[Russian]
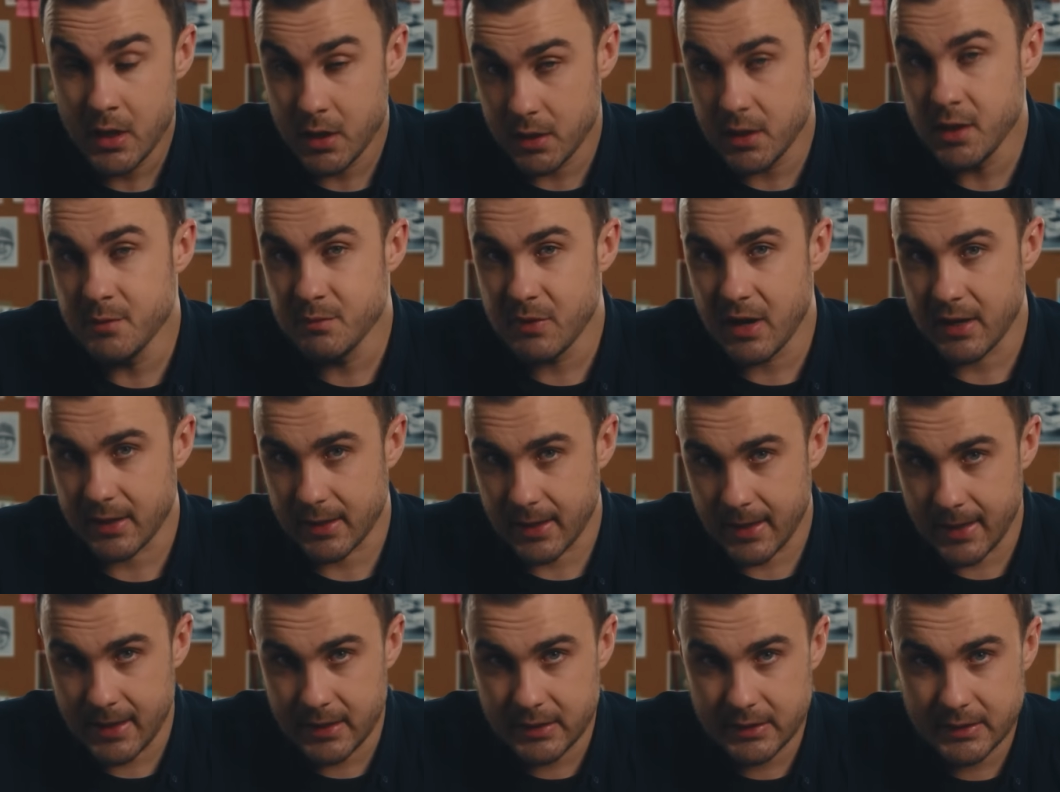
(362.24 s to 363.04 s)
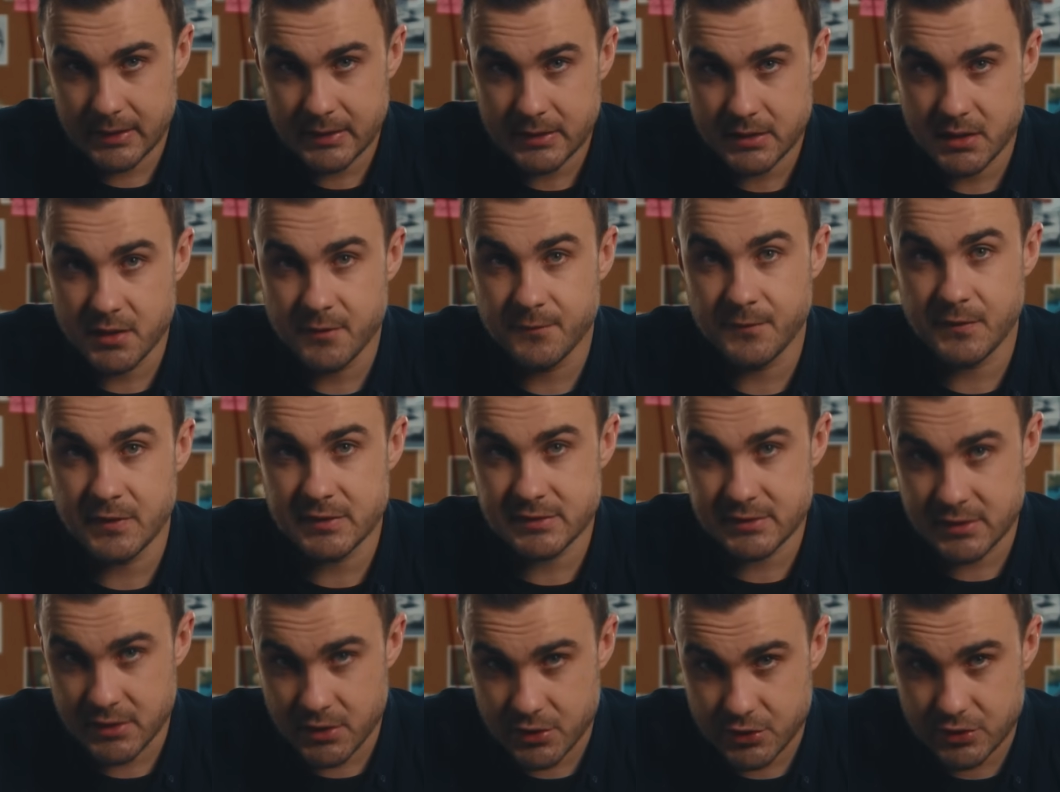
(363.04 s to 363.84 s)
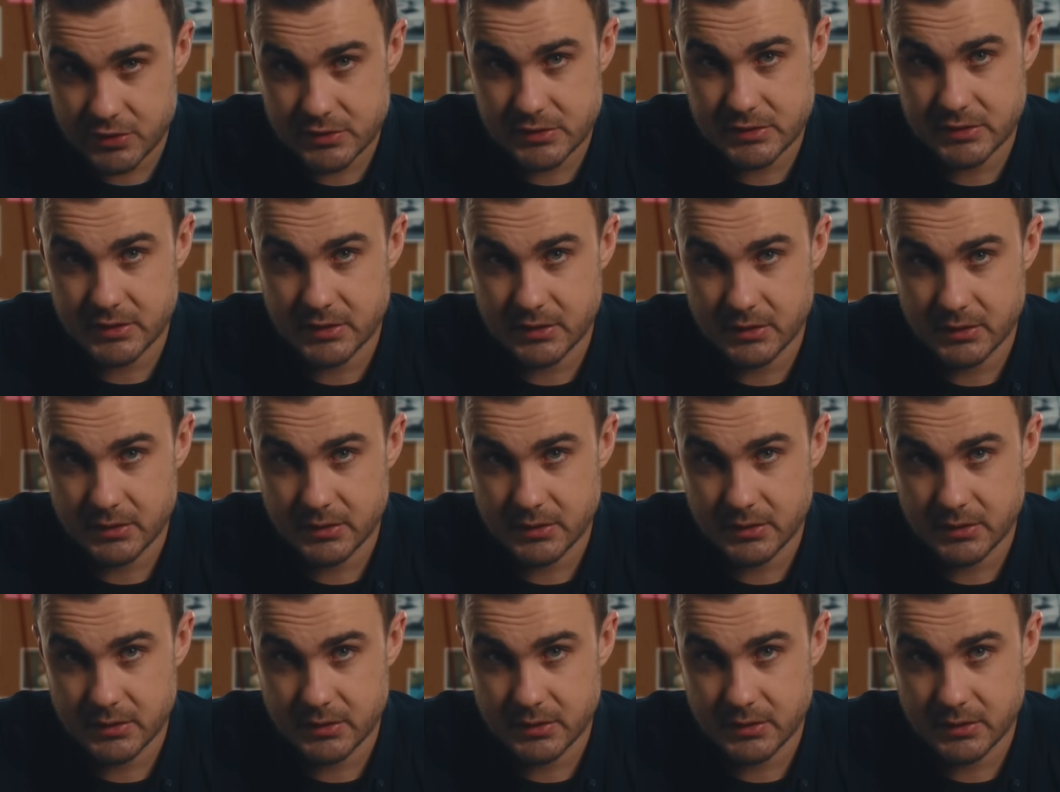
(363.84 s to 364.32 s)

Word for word: и морально, и физически.